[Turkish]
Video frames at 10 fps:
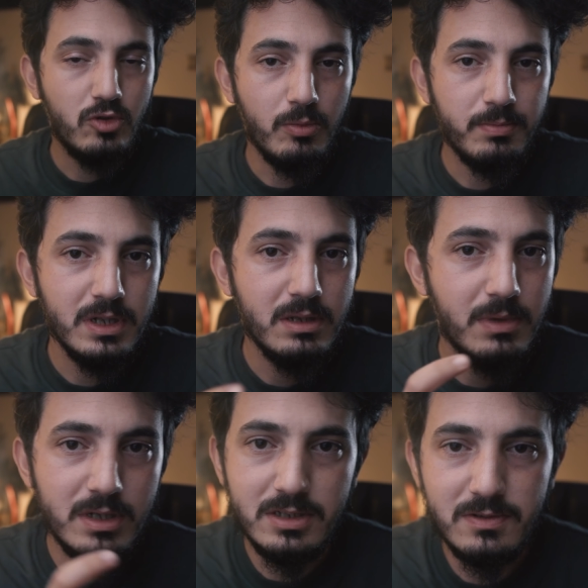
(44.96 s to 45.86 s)

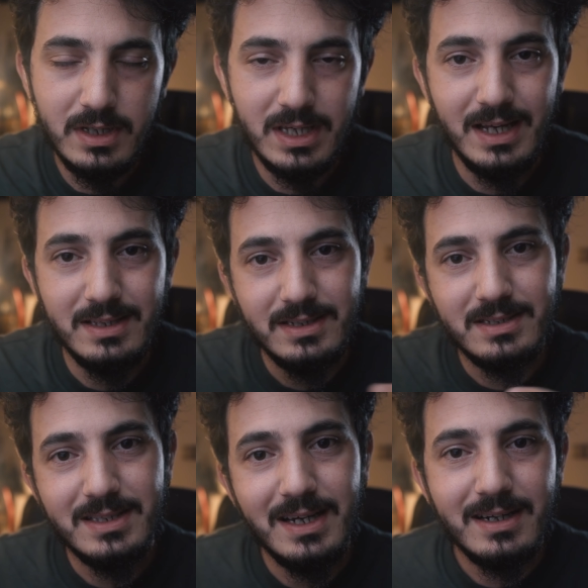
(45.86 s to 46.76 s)
kopyalamanız ve
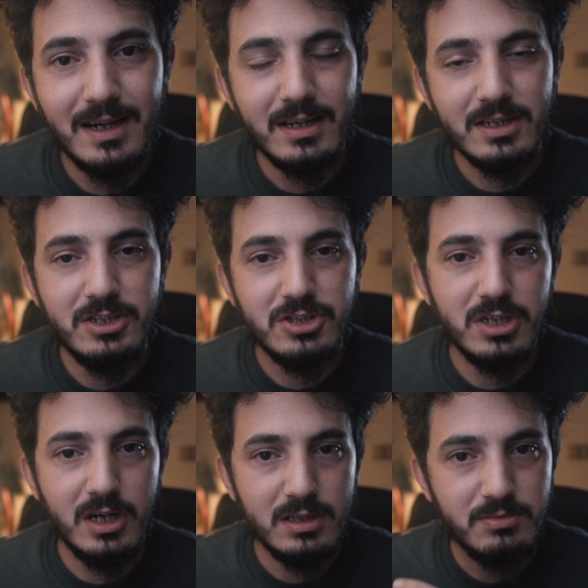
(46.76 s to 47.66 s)
kendiniz tekrar
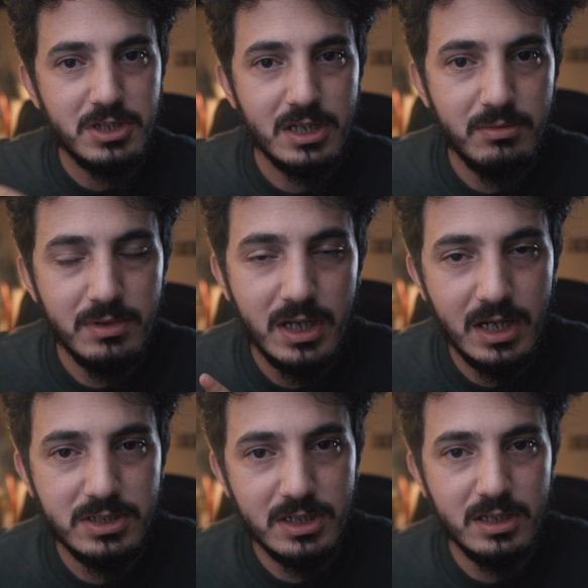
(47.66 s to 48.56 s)
inşa edip çekimini
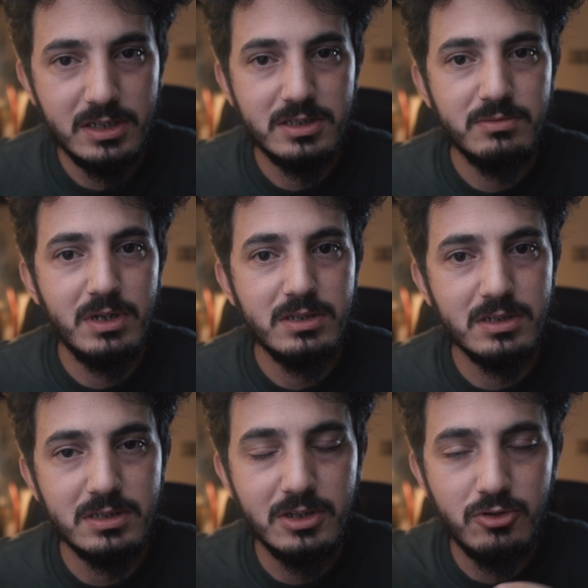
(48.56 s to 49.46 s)
gerçekleştirmeniz
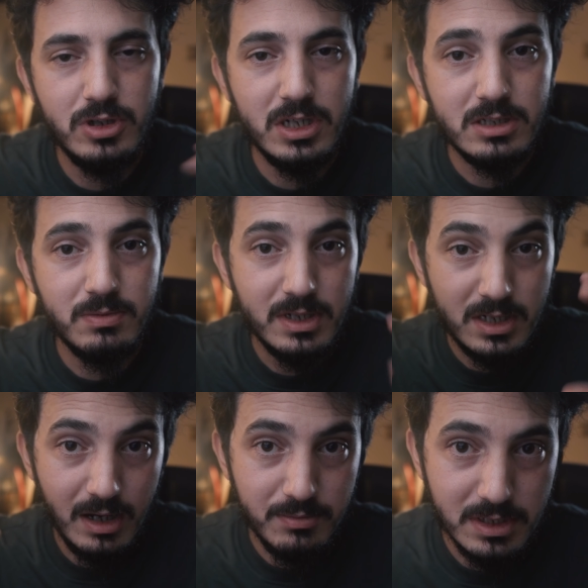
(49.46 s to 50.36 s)
isteniyor yarışmanın
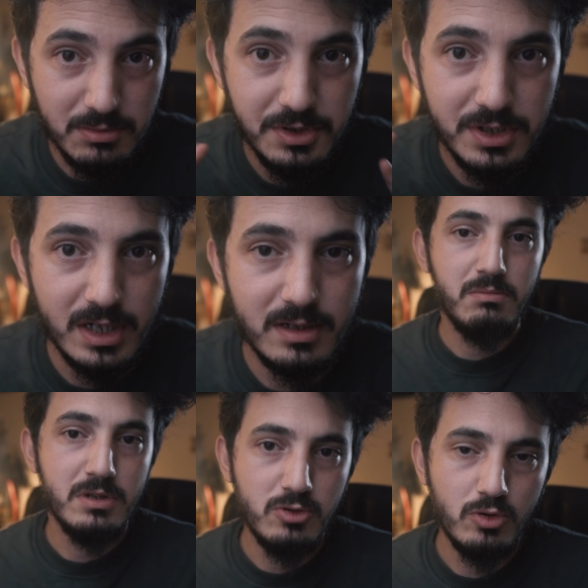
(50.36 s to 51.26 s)
kapsamında.
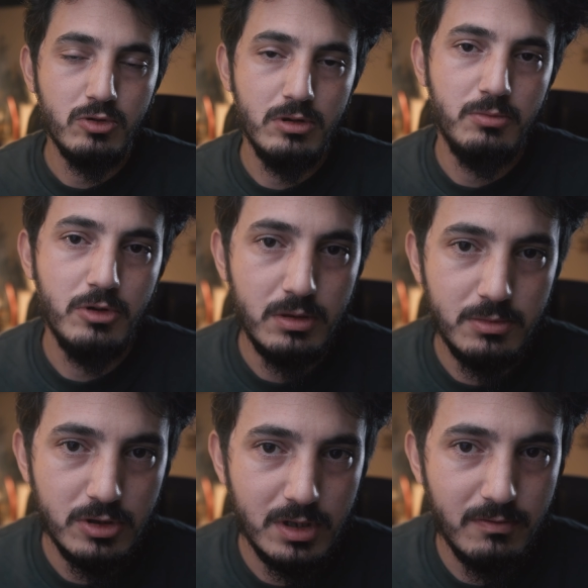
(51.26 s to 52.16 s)
Bize okulda böyle
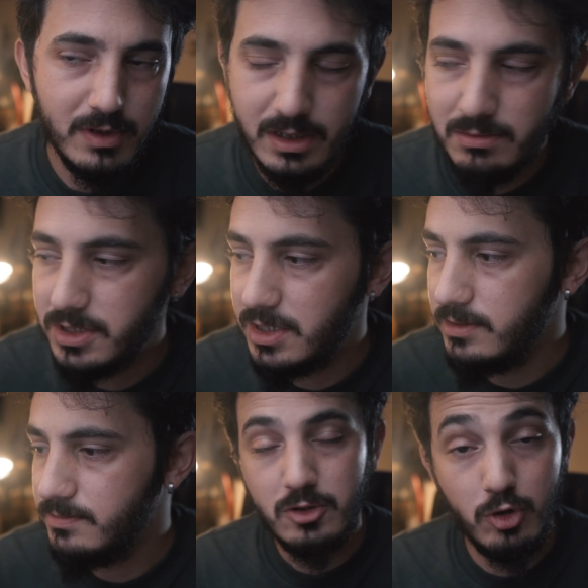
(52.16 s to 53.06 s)
bir ödev verilmişti.
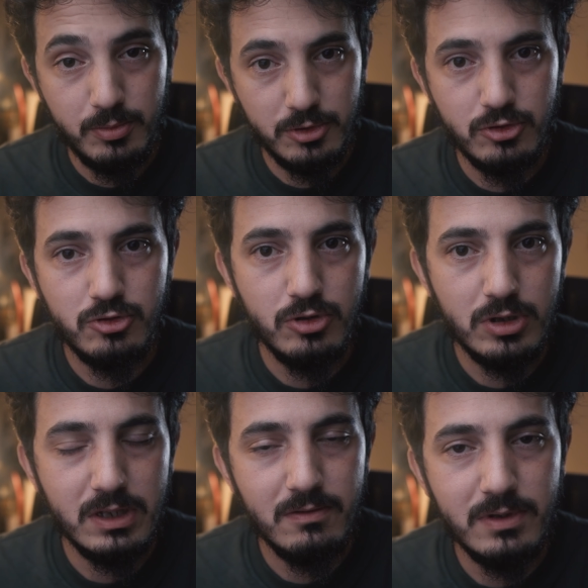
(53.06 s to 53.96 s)

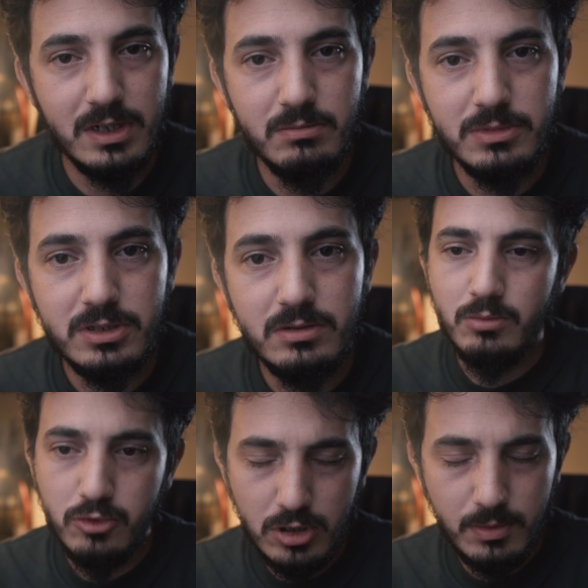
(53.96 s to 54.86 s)
Reprodüksiyon ödevi verilmişti.
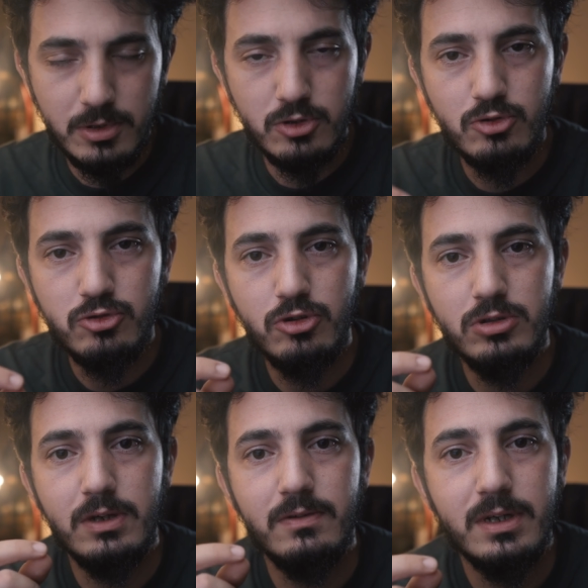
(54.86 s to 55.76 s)
Bu reprodüksiyon
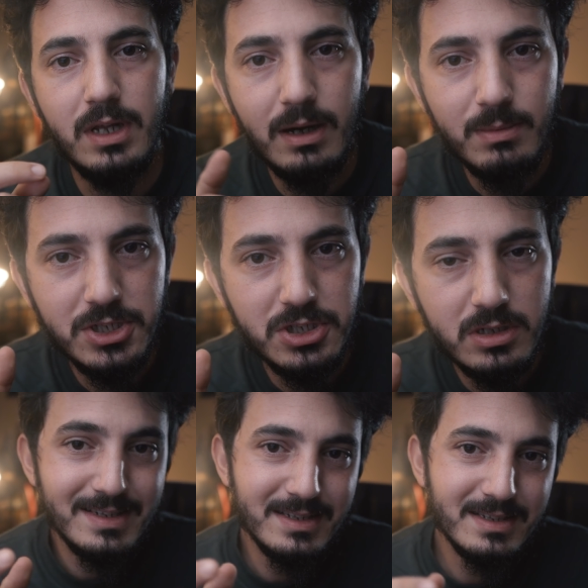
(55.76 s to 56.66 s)
ödevinin amacı
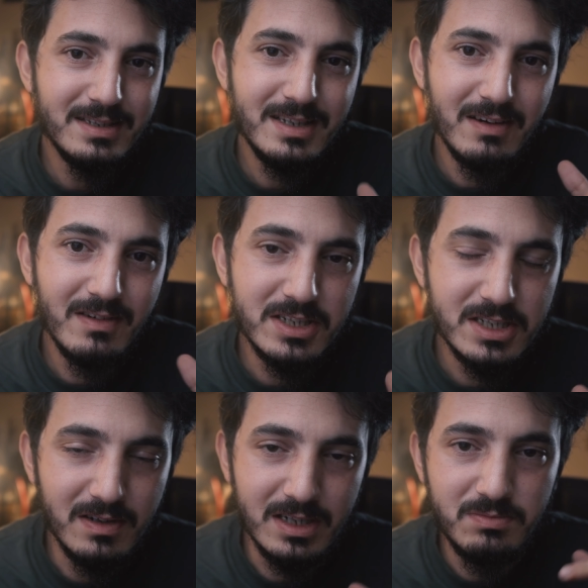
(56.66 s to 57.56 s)
sizin yavaş
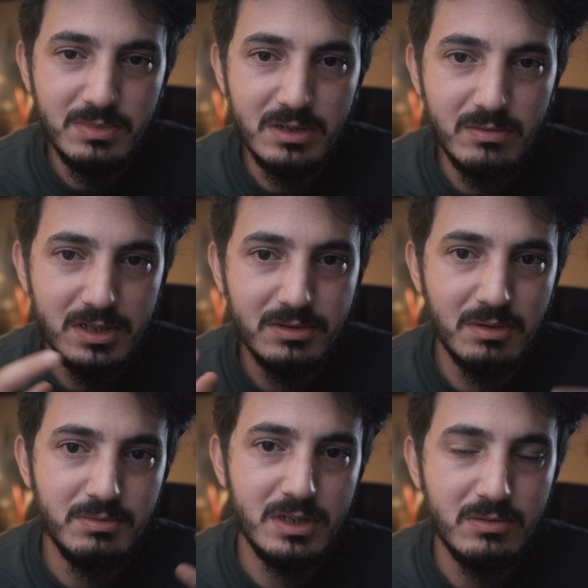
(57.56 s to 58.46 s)
yavaş bir
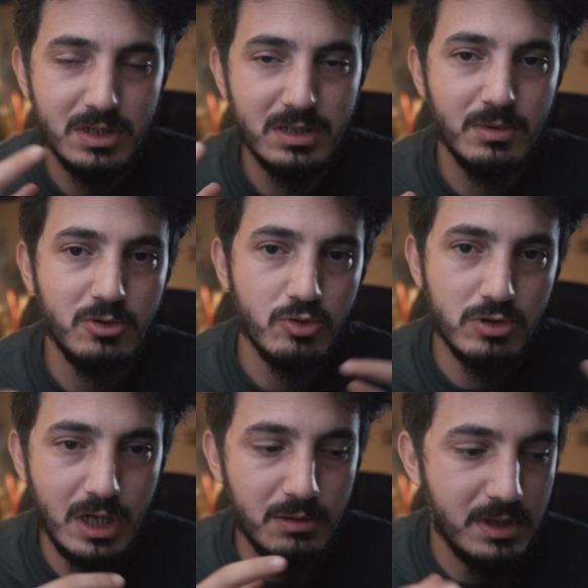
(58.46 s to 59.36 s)
basama bir basama
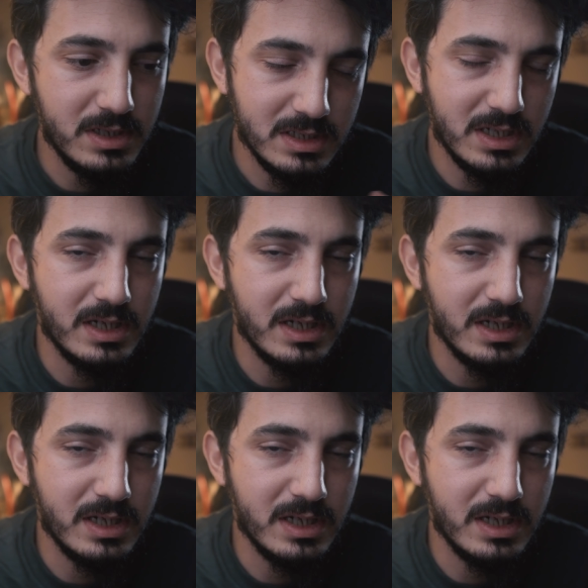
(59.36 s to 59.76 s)
yükselmeniz